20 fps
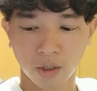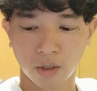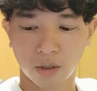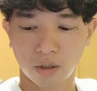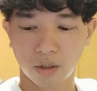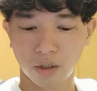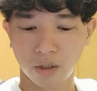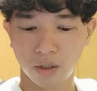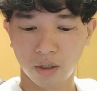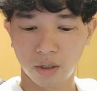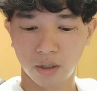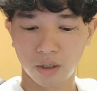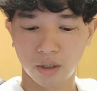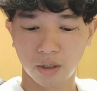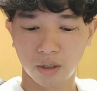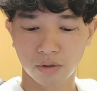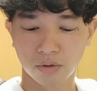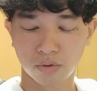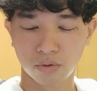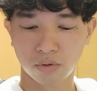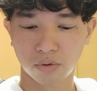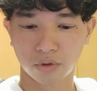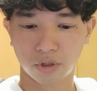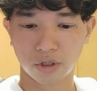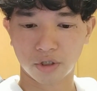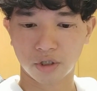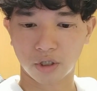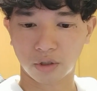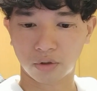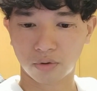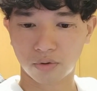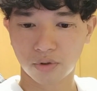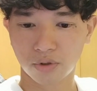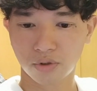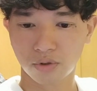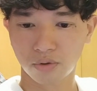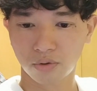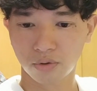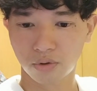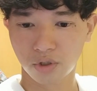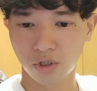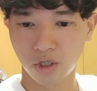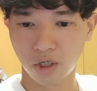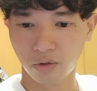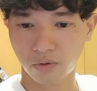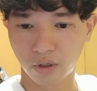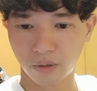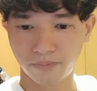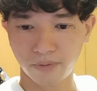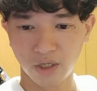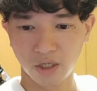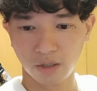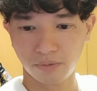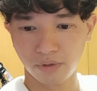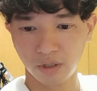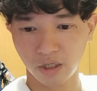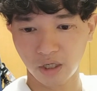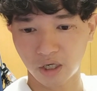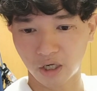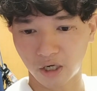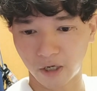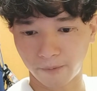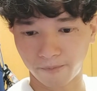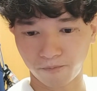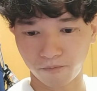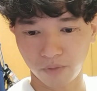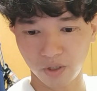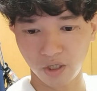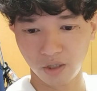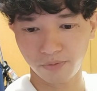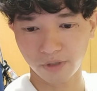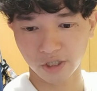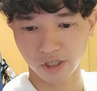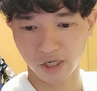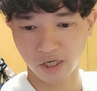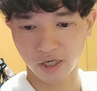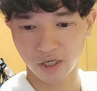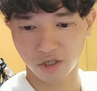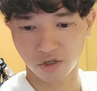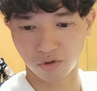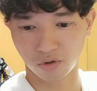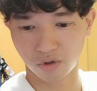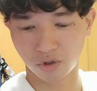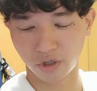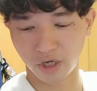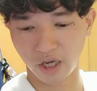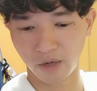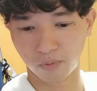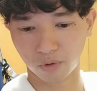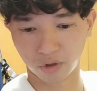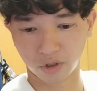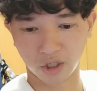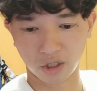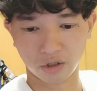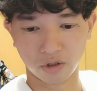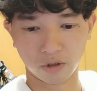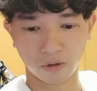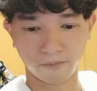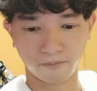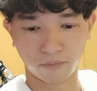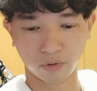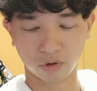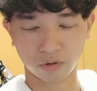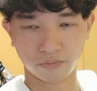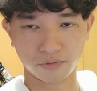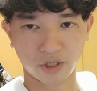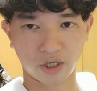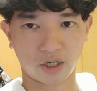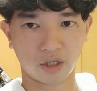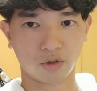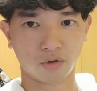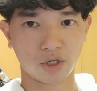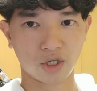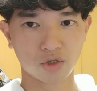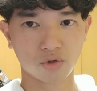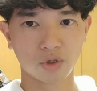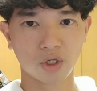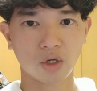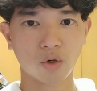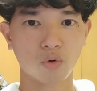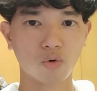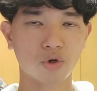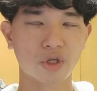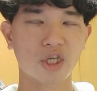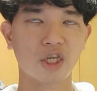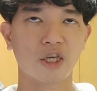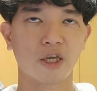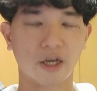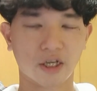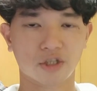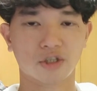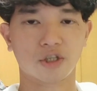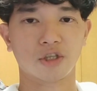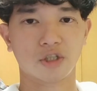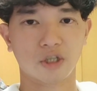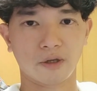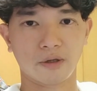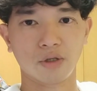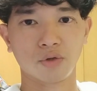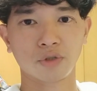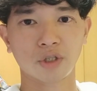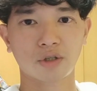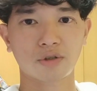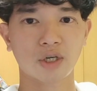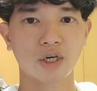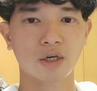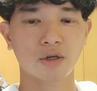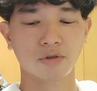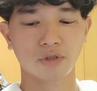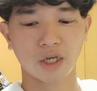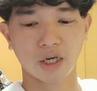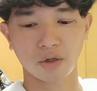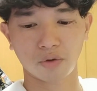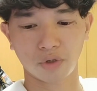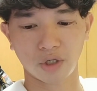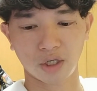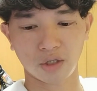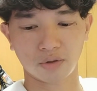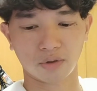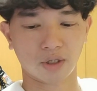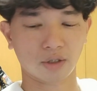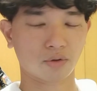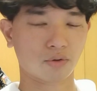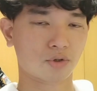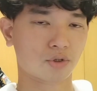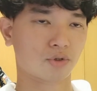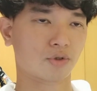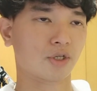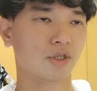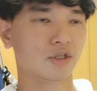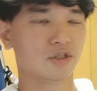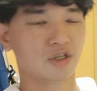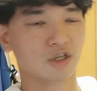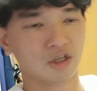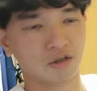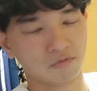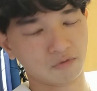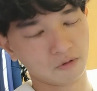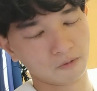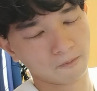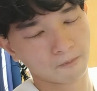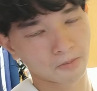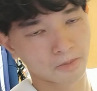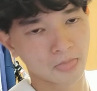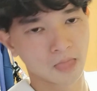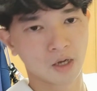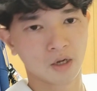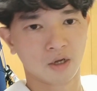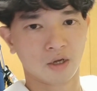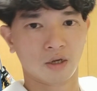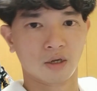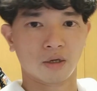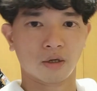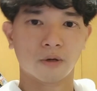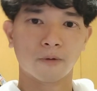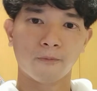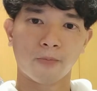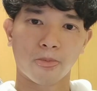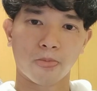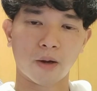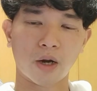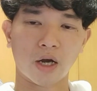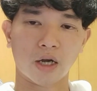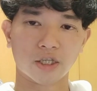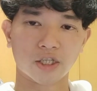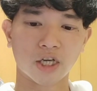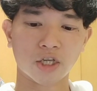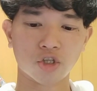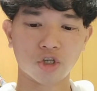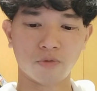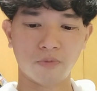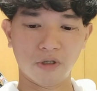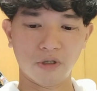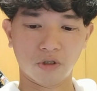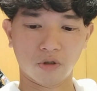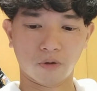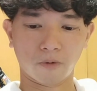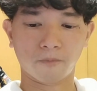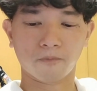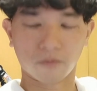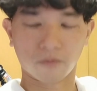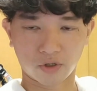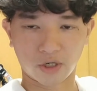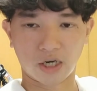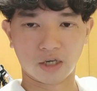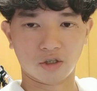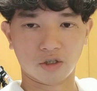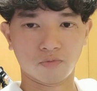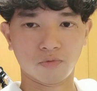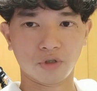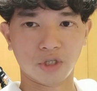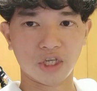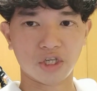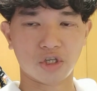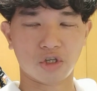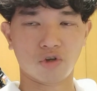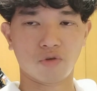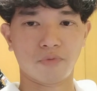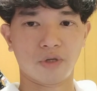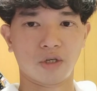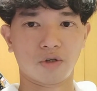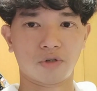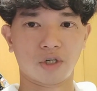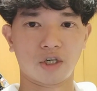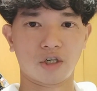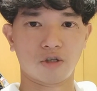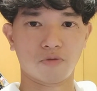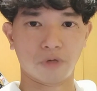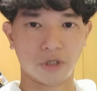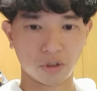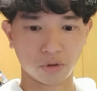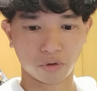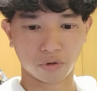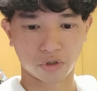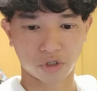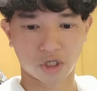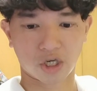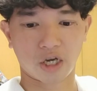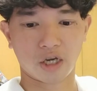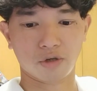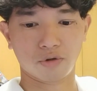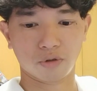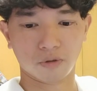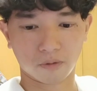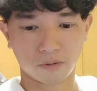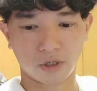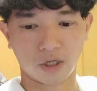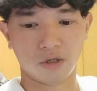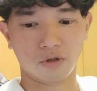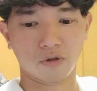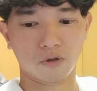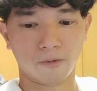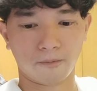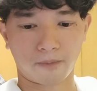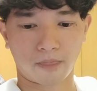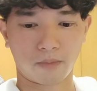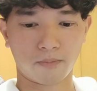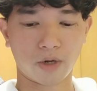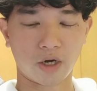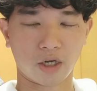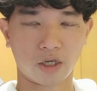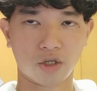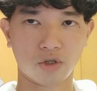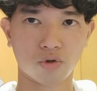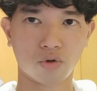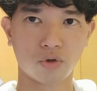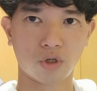で、そうですね、特徴としては BB が BB386 エボっていうボトムブラケット、非常に大きいやつですね。いろんなクラグに対応できるのが特徴なんですけれども、まあ 30mm のクランクも 24mm でクランクもいろいろ使えるっていう、まあ、非常